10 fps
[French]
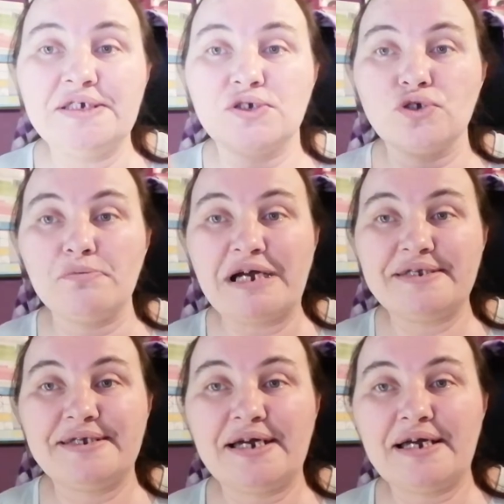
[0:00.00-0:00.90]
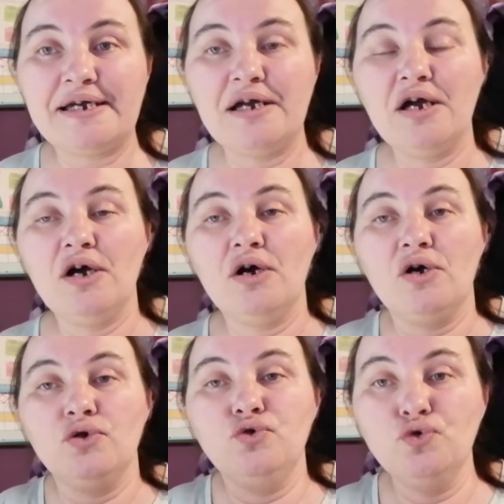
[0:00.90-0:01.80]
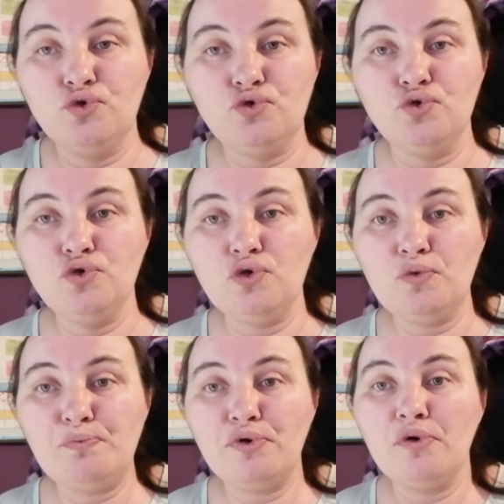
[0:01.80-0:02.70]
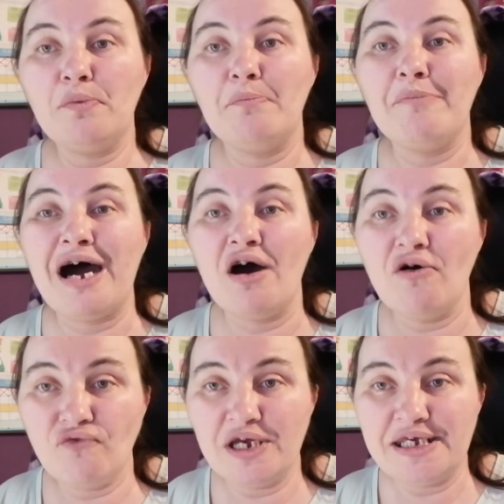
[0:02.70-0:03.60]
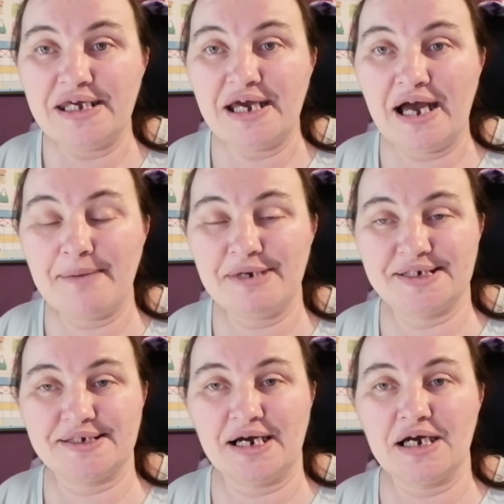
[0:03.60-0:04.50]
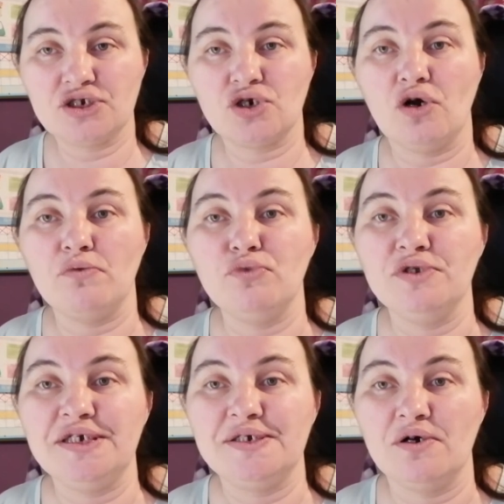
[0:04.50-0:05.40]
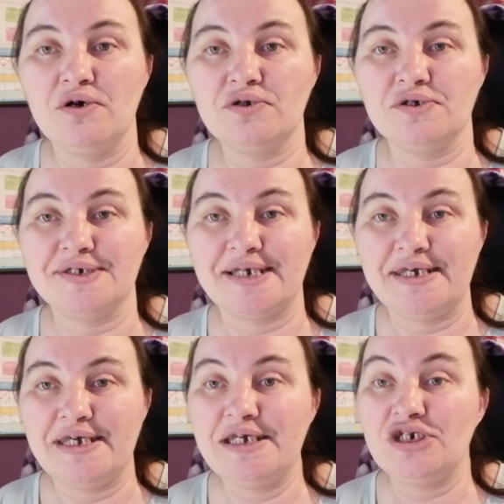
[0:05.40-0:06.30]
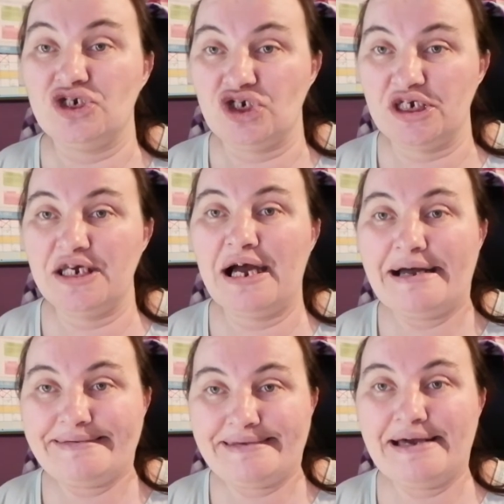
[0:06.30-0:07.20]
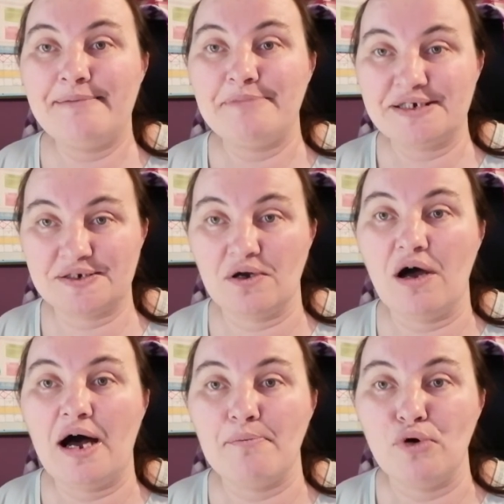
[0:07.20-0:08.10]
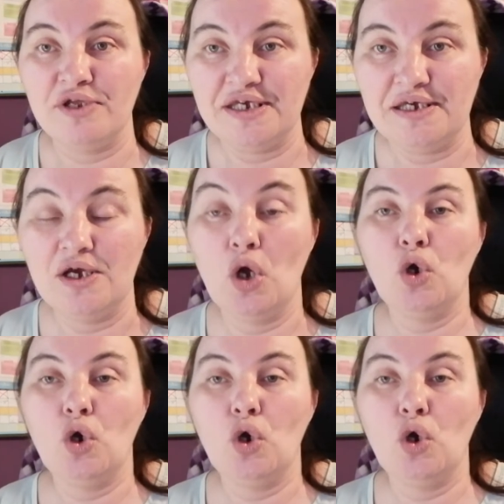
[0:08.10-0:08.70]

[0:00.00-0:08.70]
Ce matin, YouTube m'a envoyé un message en me disant que ça y est, j'ai atteint mes 100 abonnés.